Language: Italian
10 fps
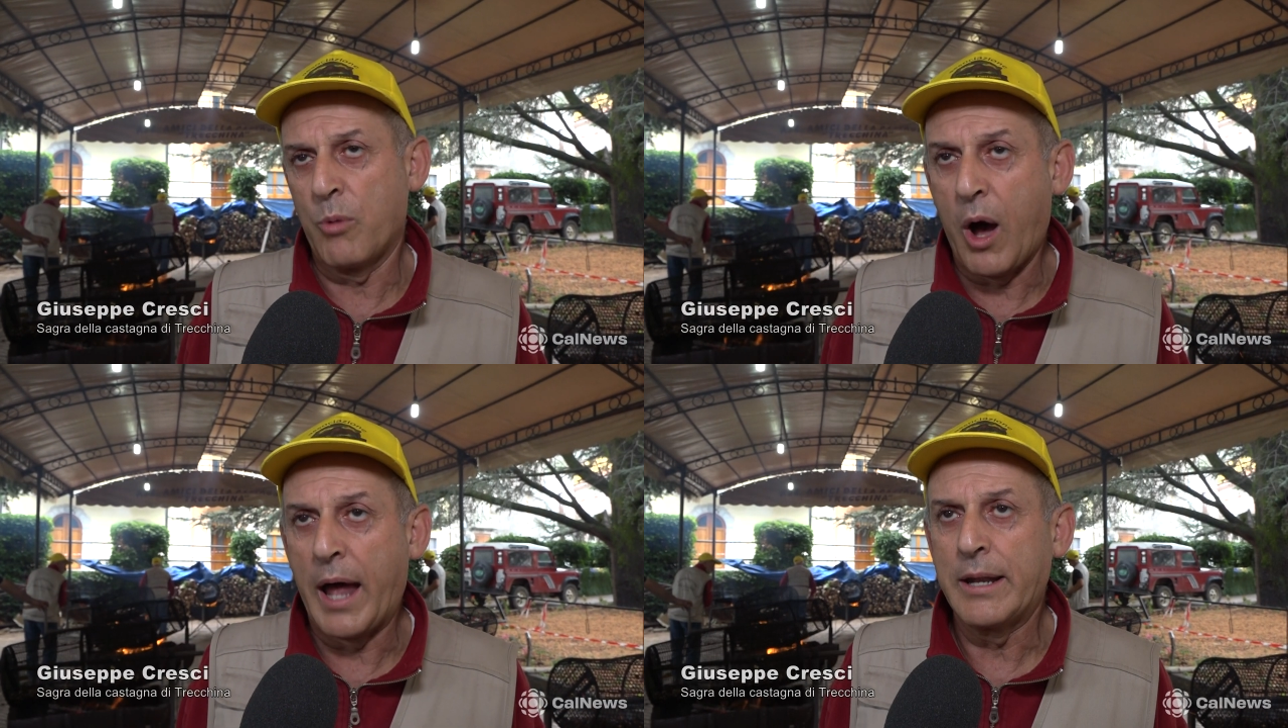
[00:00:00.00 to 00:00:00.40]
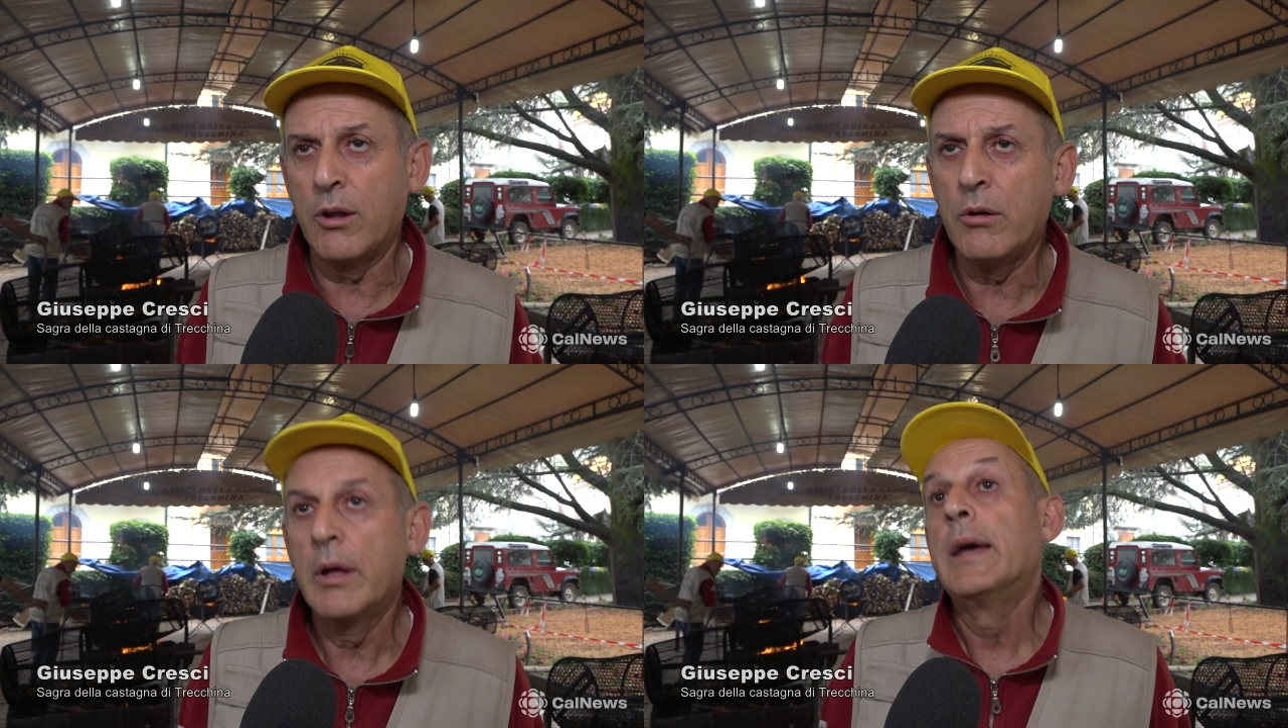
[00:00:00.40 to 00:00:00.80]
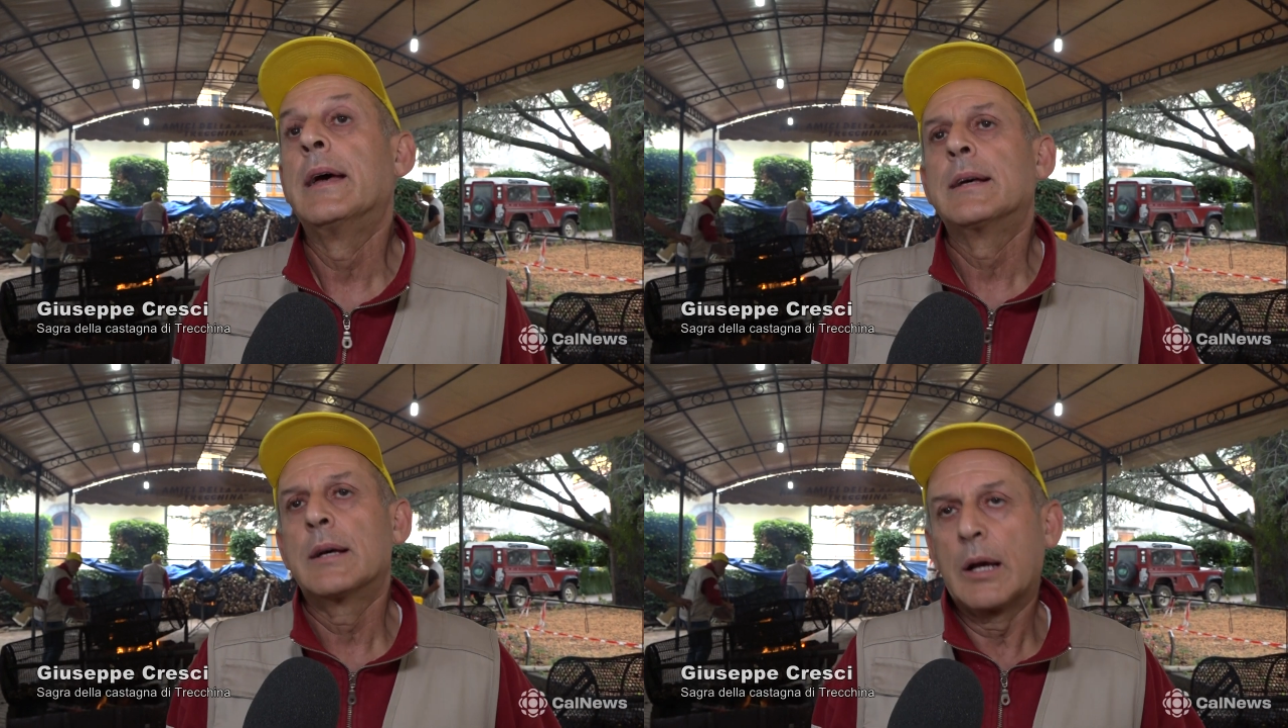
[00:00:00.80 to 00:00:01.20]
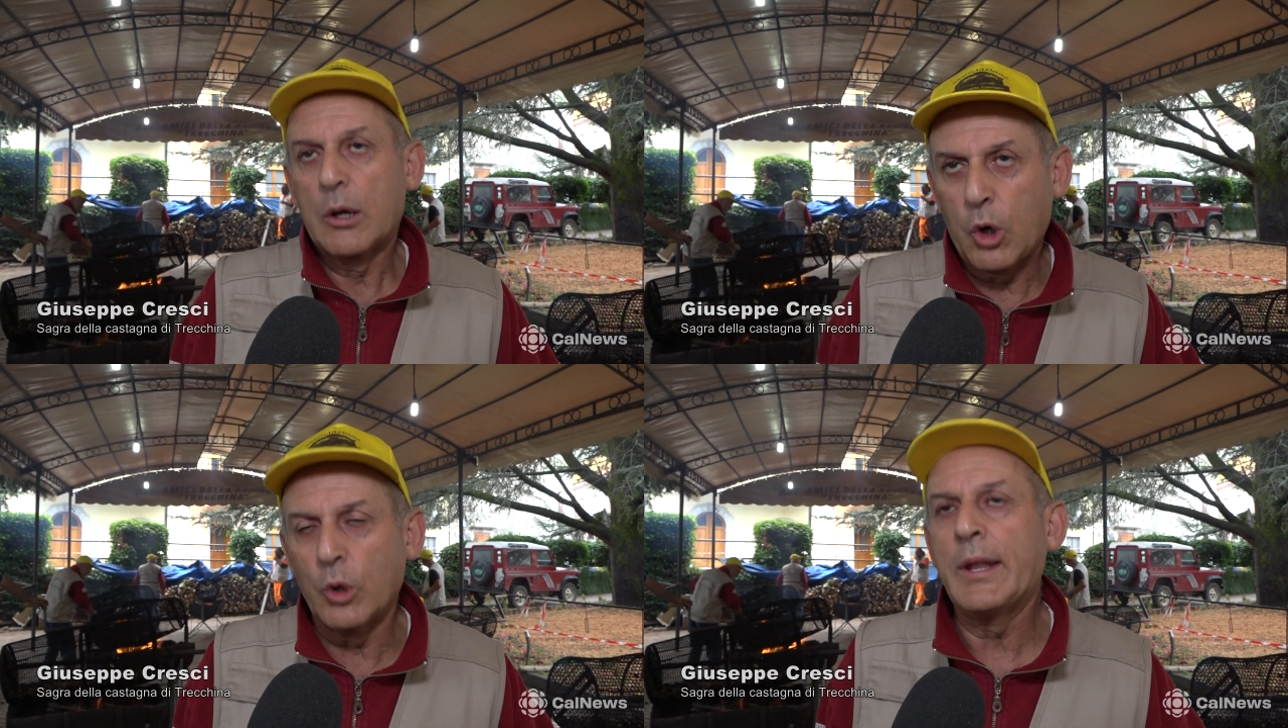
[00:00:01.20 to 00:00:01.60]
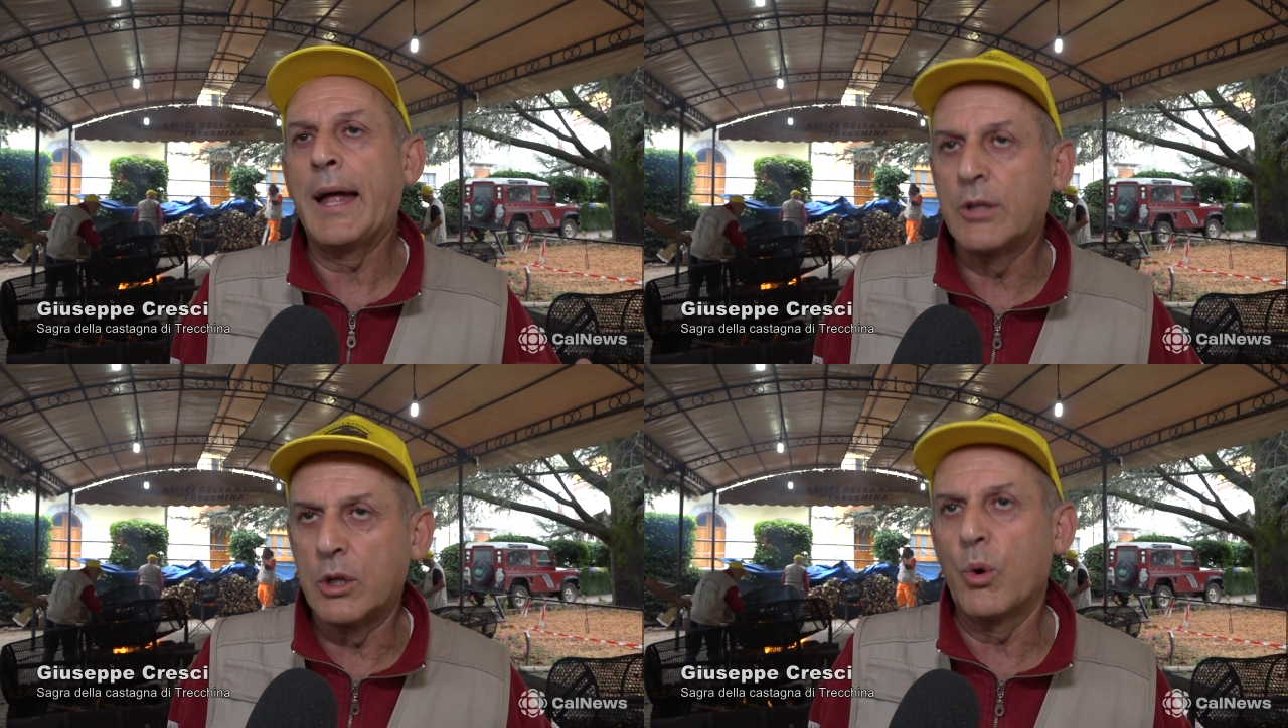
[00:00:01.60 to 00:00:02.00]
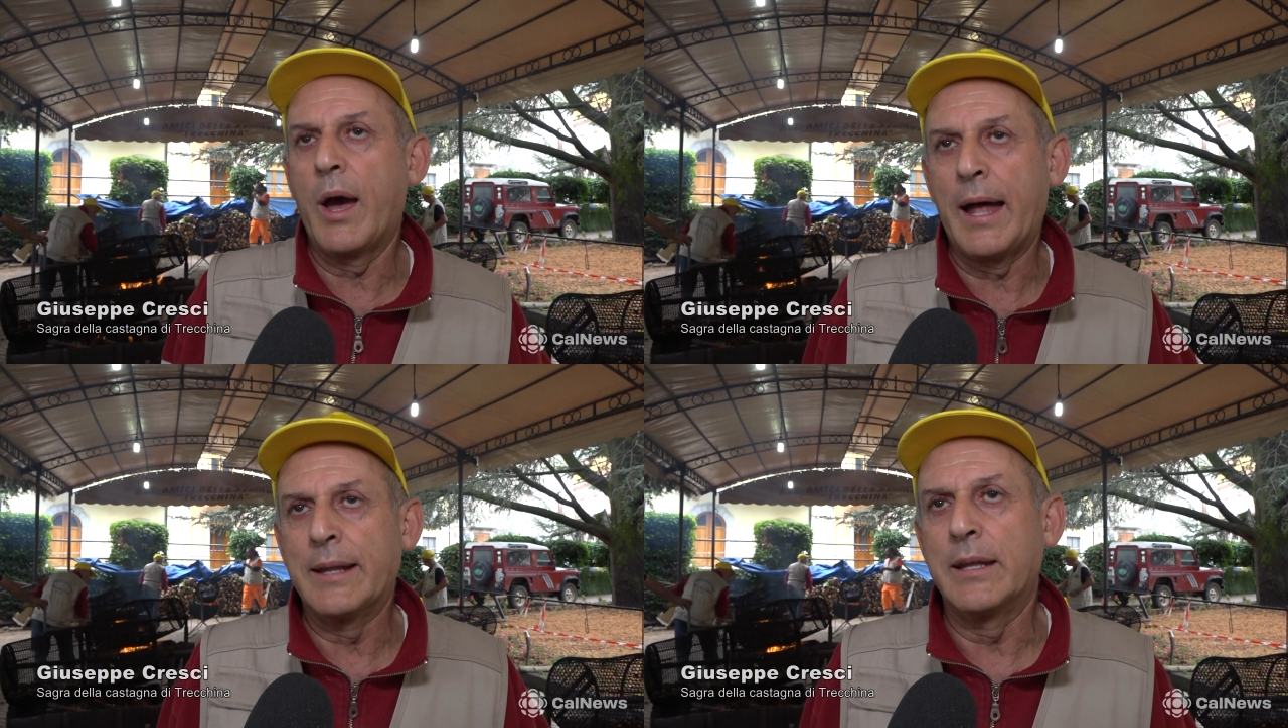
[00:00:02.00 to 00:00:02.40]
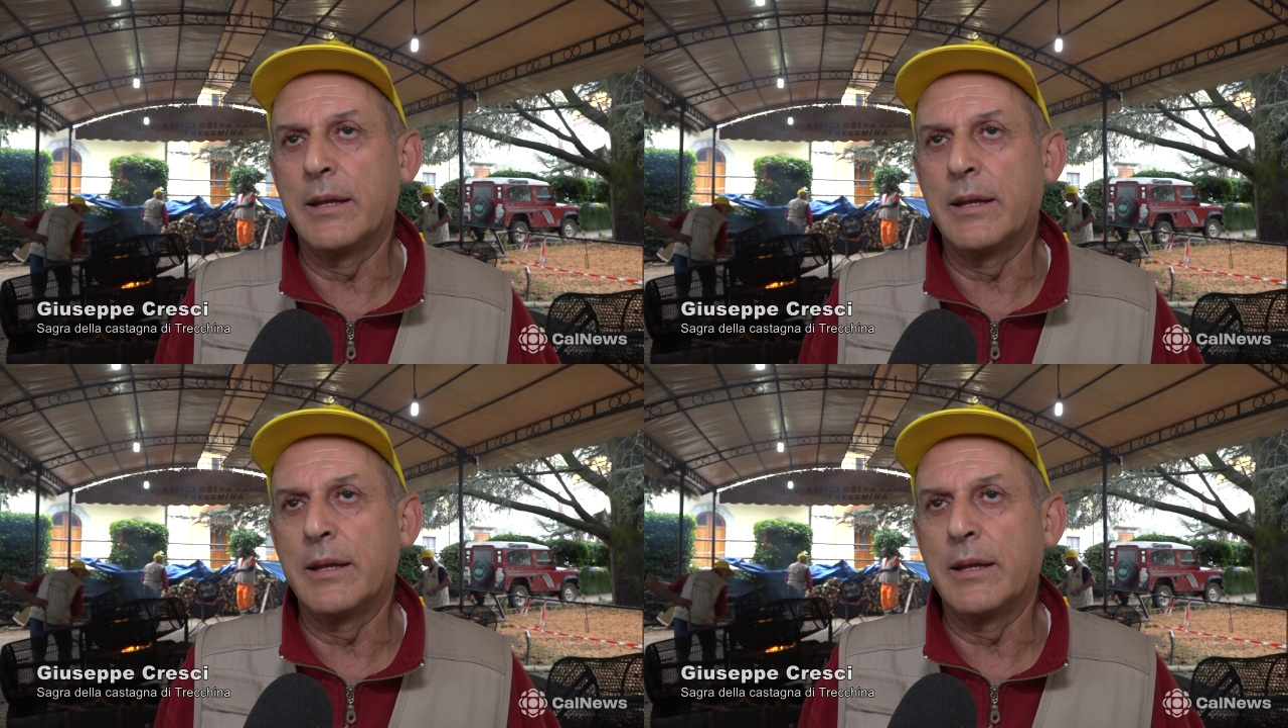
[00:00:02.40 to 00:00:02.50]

anno, contando i due anni